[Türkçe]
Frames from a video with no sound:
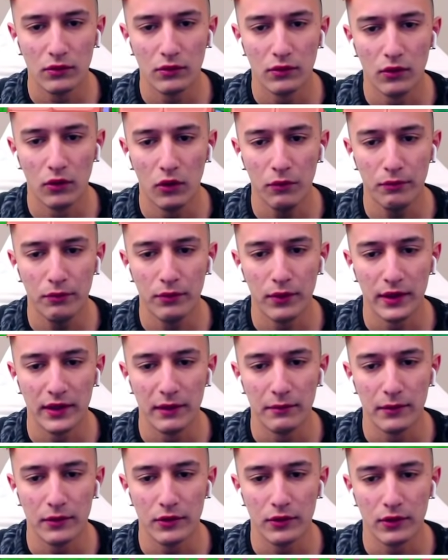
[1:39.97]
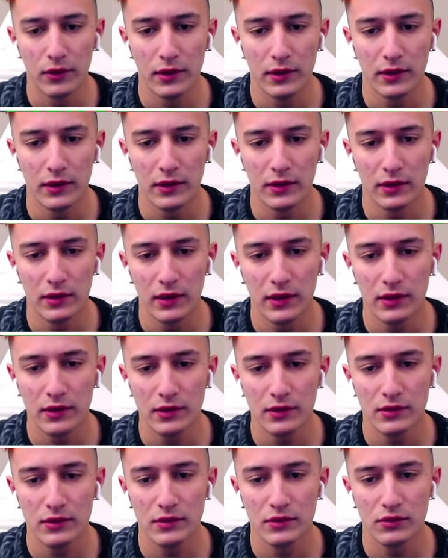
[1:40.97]
Hop adamlar oraya girdiler.
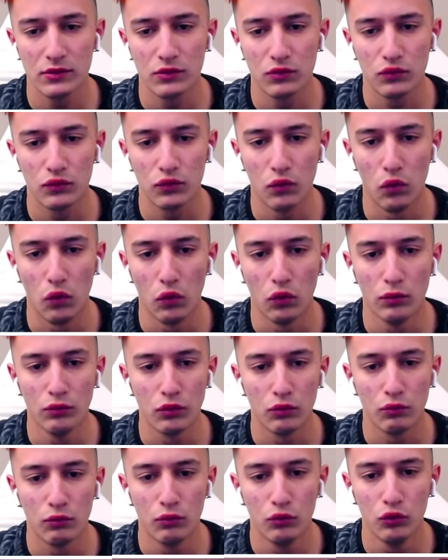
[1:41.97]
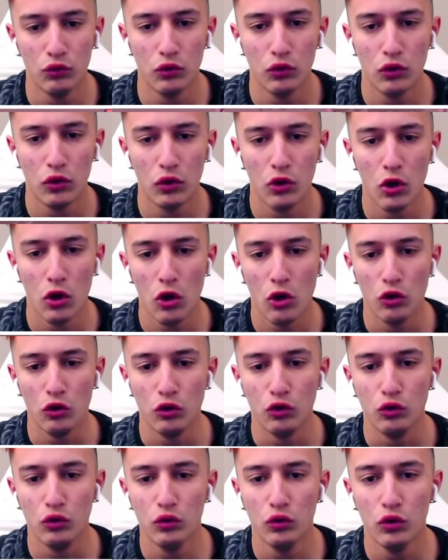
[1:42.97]
Oğlum yuh.
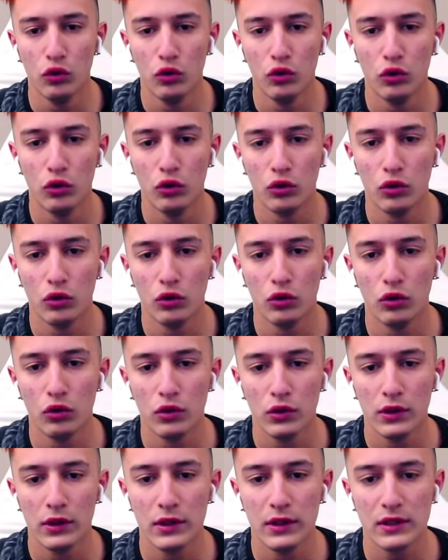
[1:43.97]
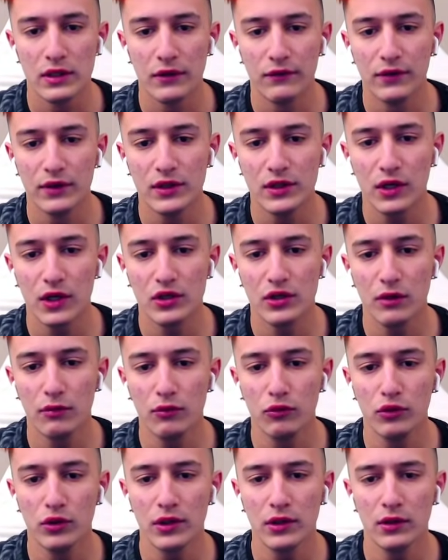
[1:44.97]
Yuh. Seviyesi kaç lan
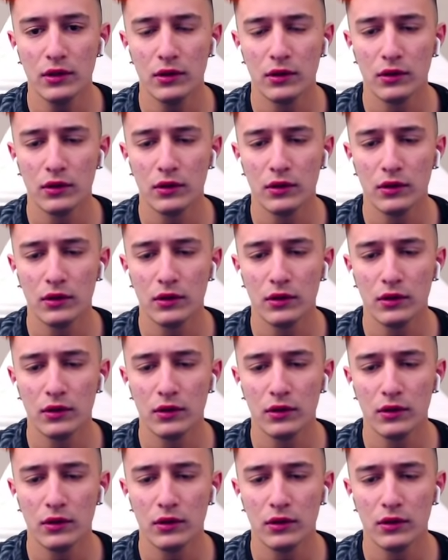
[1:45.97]
bunların?